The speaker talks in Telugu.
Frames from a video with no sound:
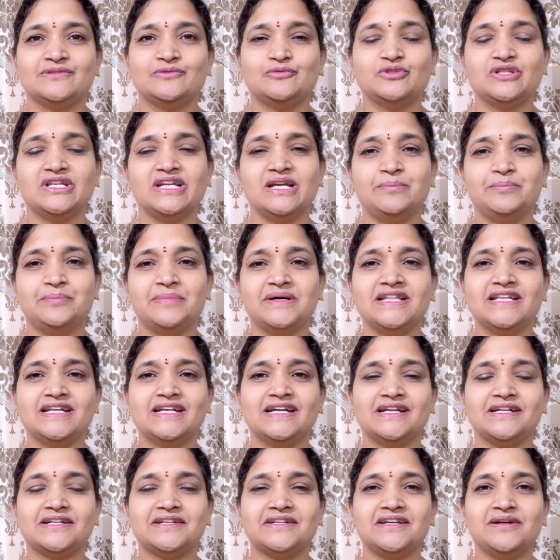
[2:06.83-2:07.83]
ఉదయం పది
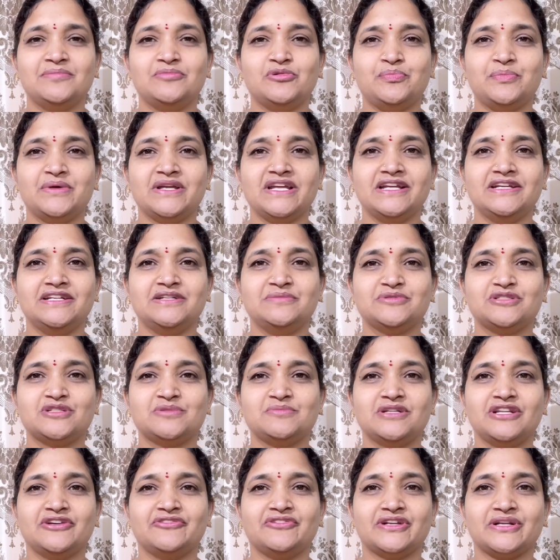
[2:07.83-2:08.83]
గంటల ముప్పై ఐదు
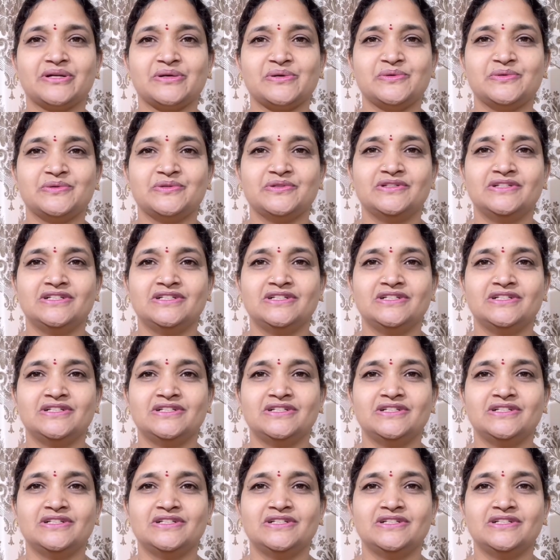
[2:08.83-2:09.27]
నిమిషముల వరకు